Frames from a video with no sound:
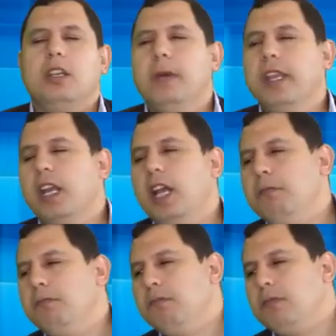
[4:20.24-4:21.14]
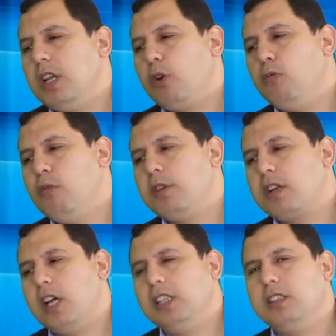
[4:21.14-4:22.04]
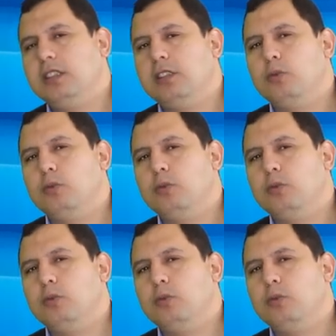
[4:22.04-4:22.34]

لماذا لم يقوموا بالرد